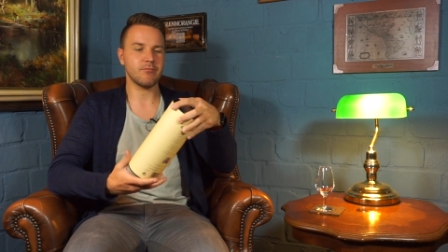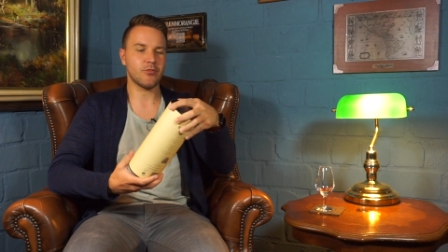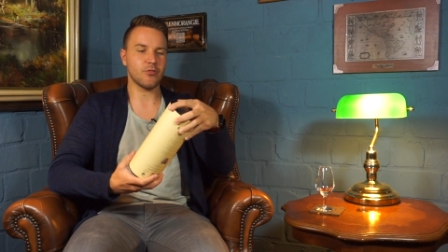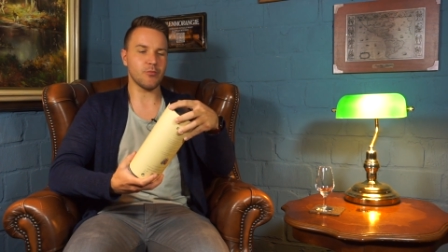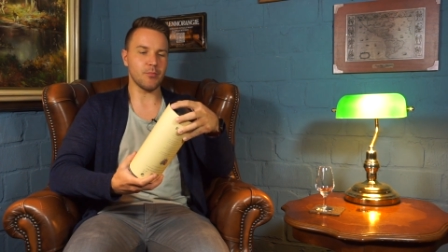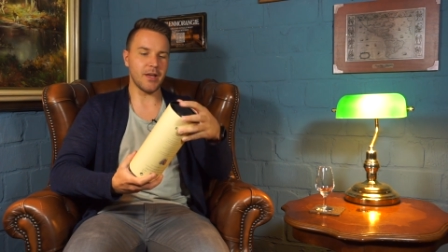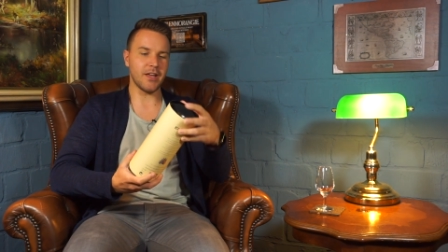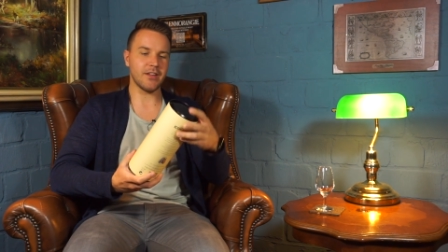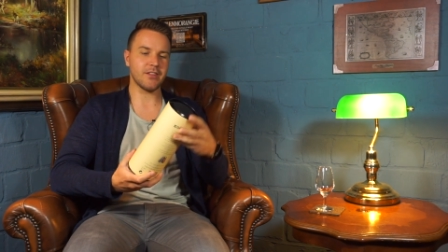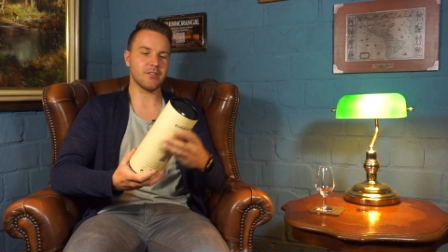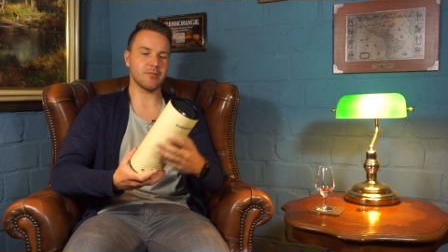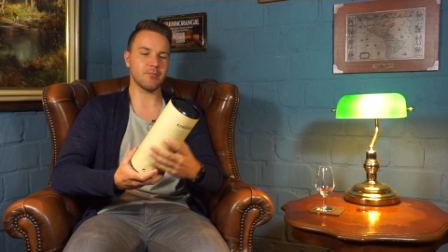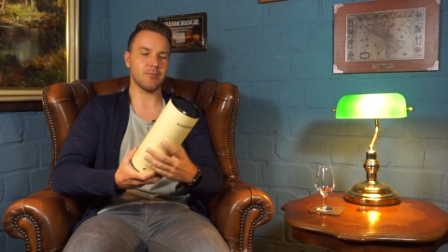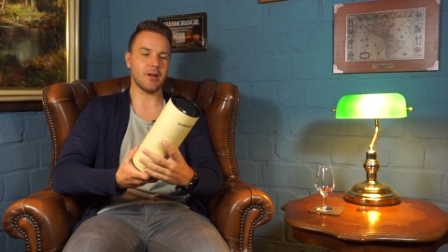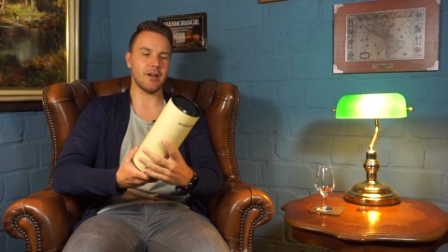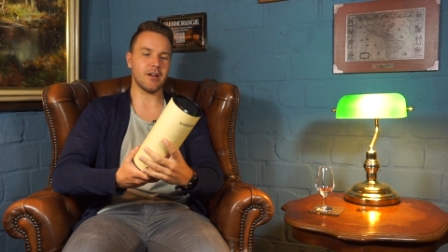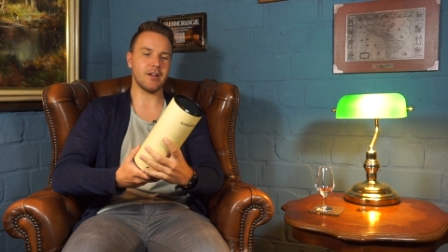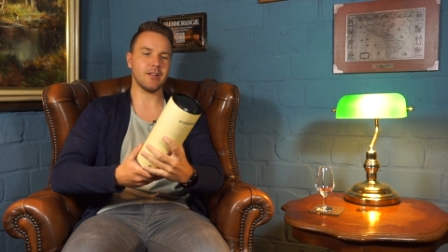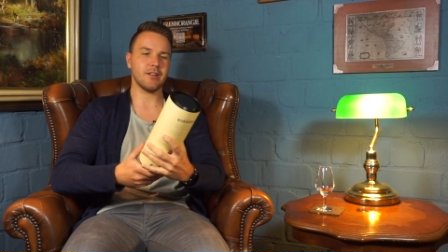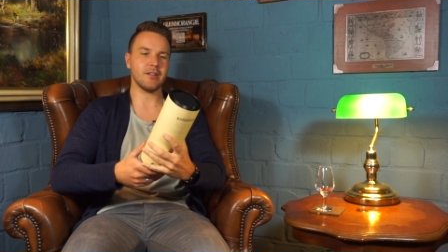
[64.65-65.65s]
zum ersten
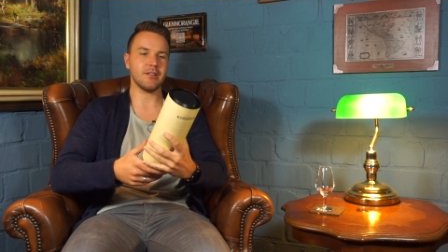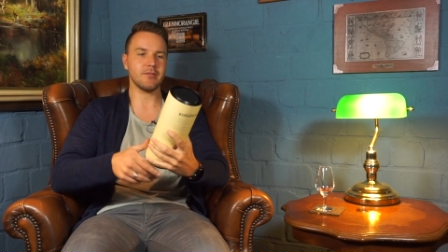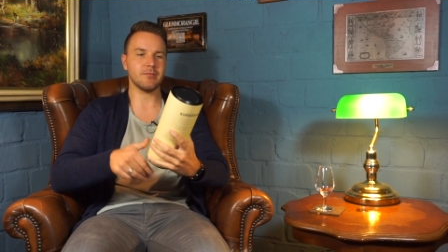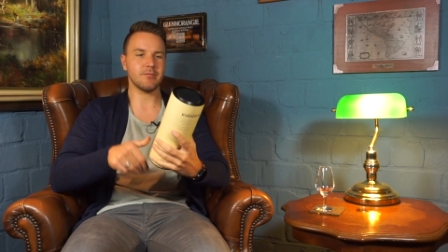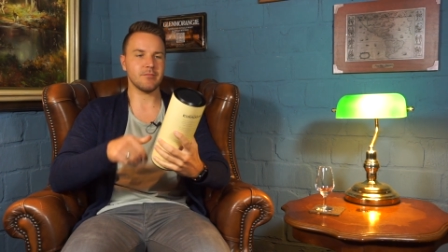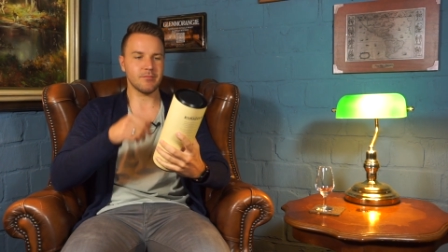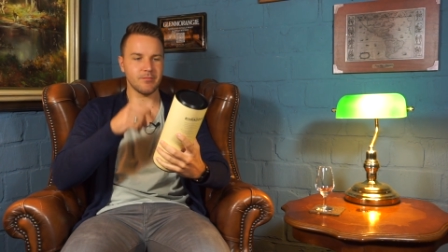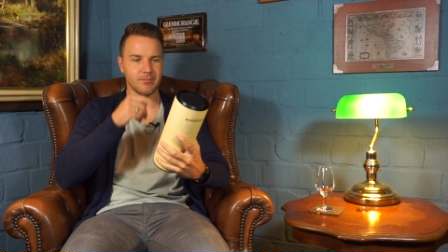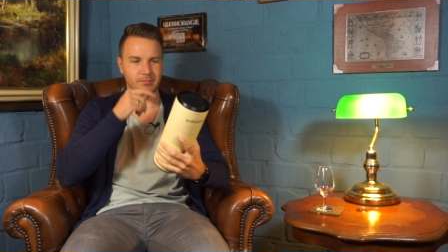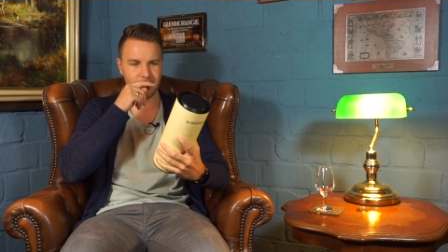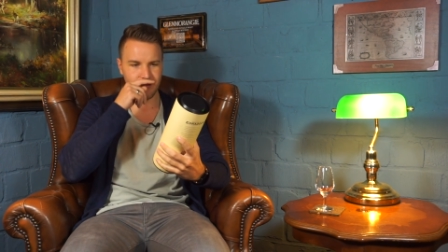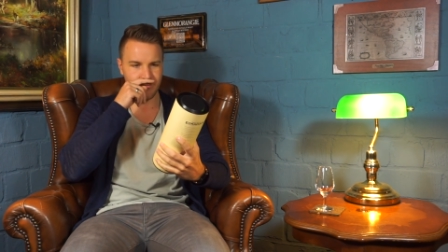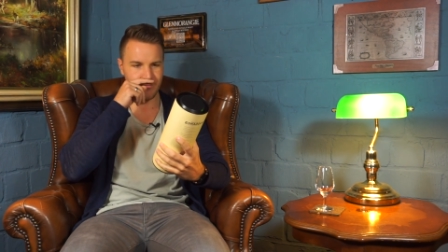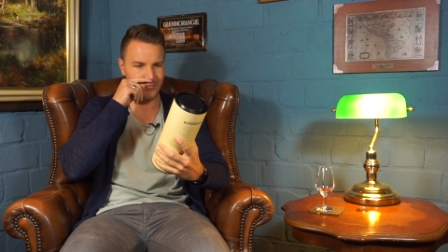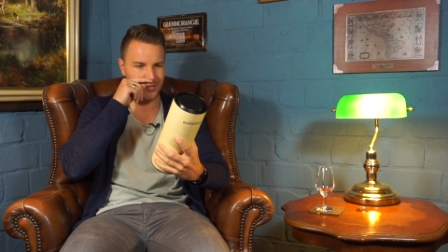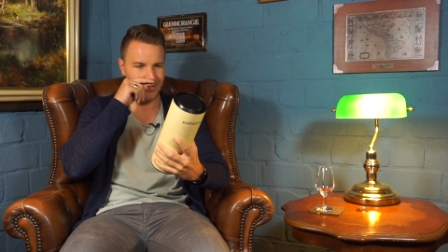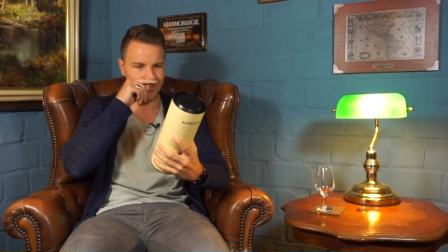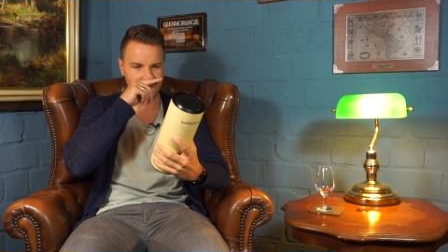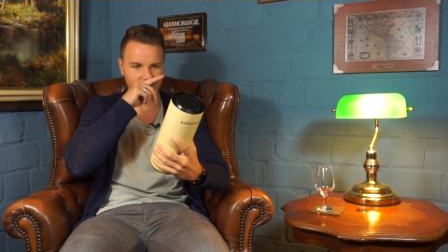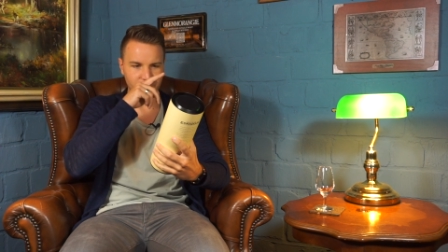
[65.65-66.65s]
Mal
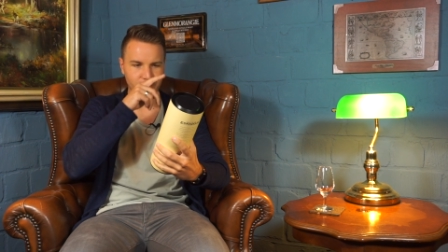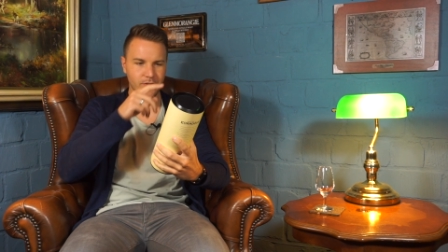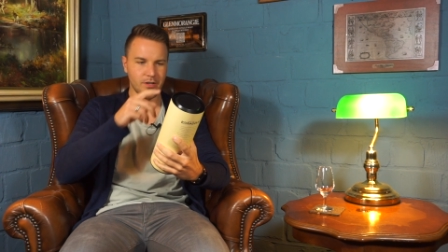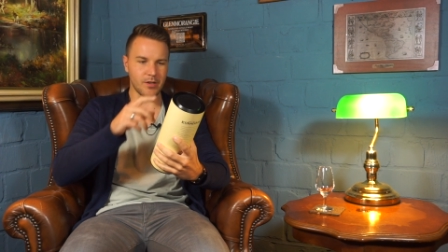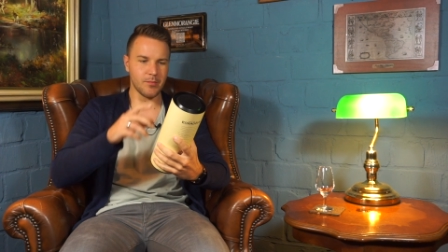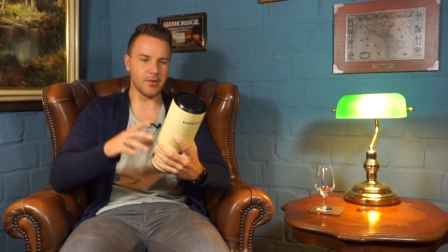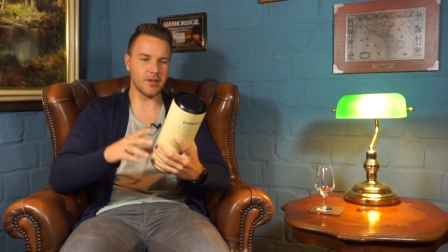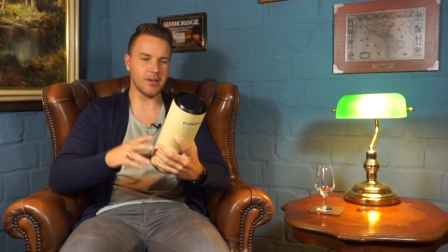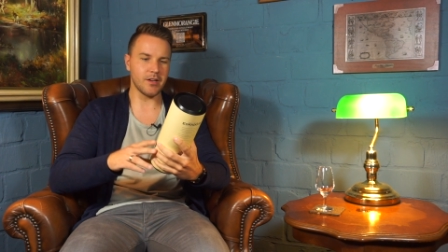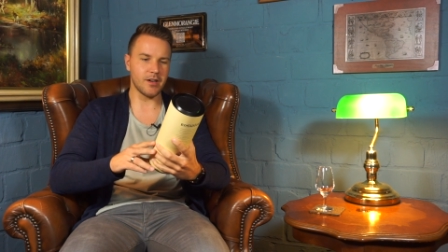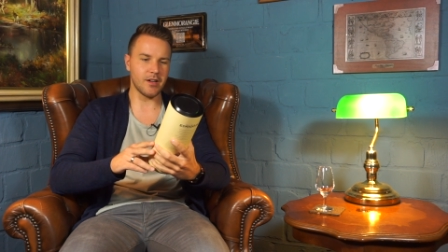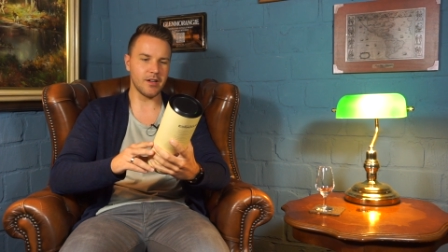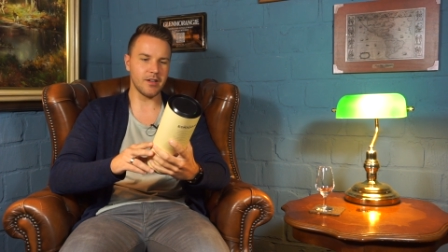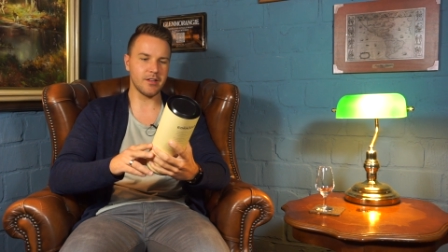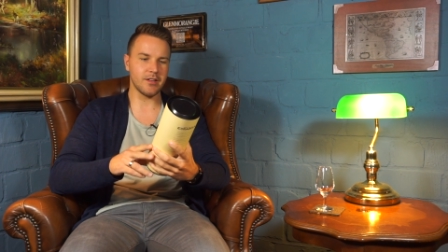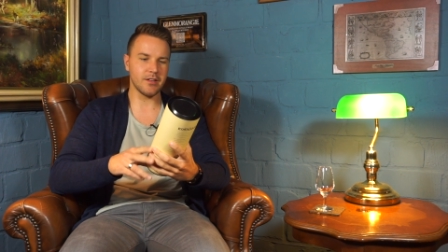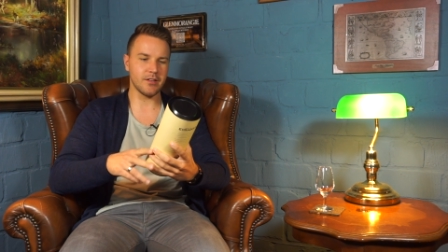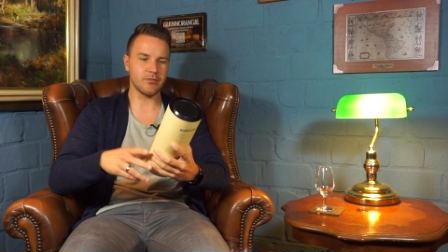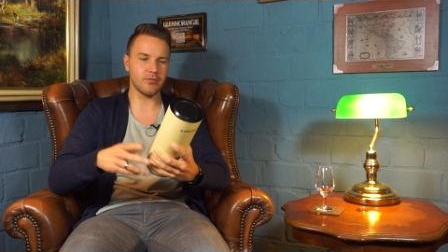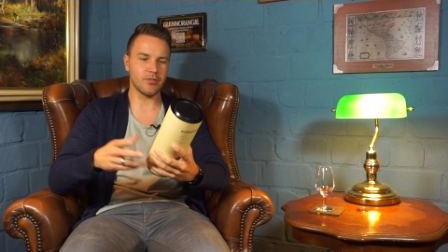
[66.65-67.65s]
einen Whisky von der
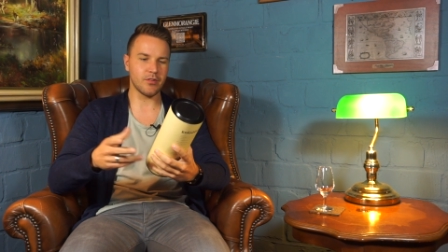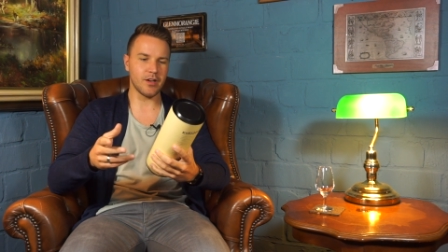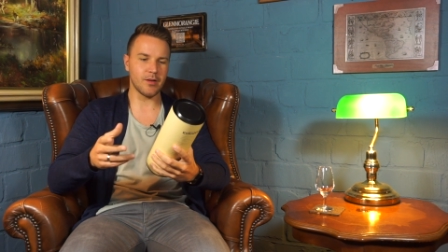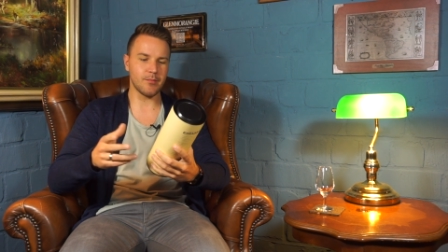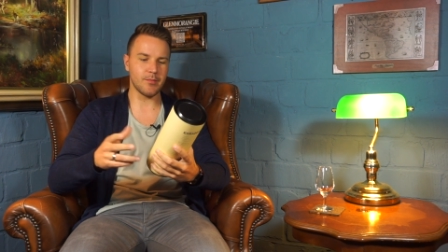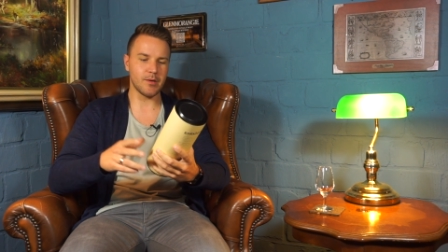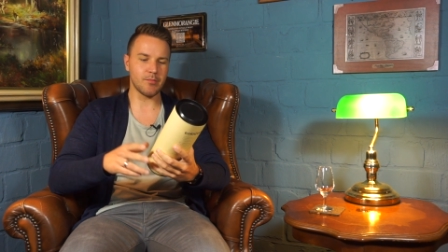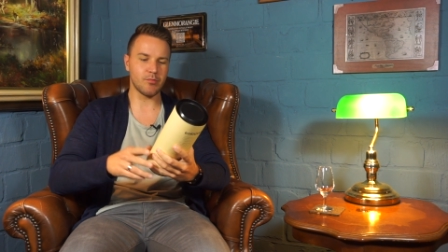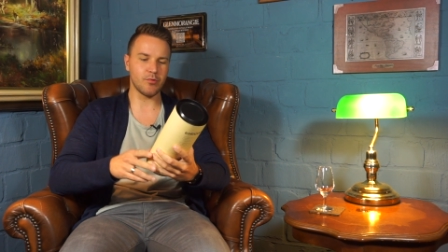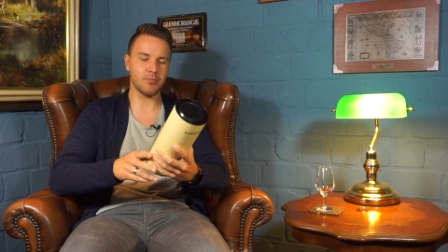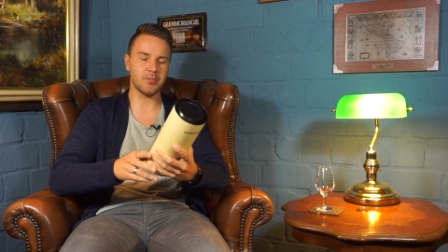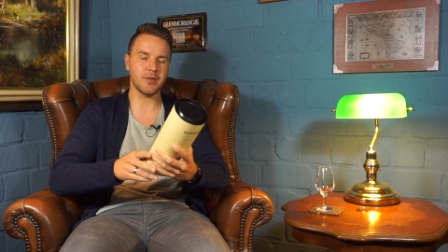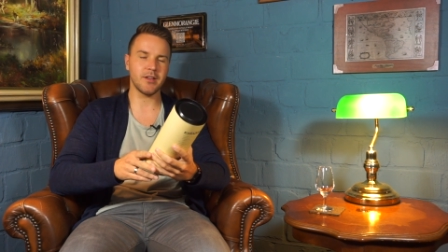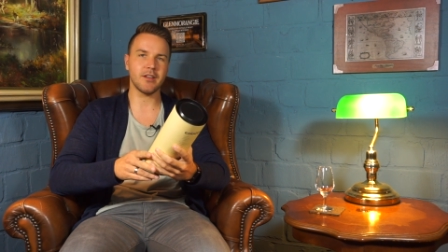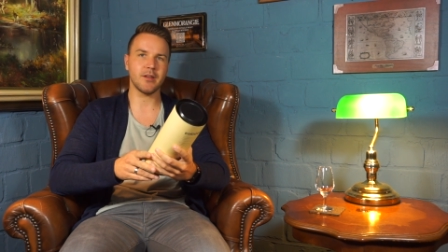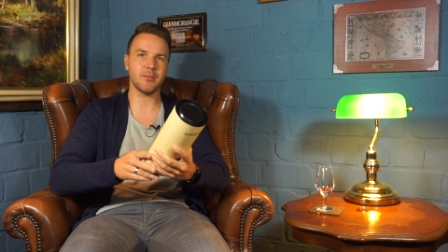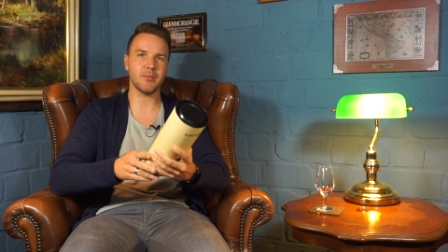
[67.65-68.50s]
Brennerei hier vor Kamera probiere,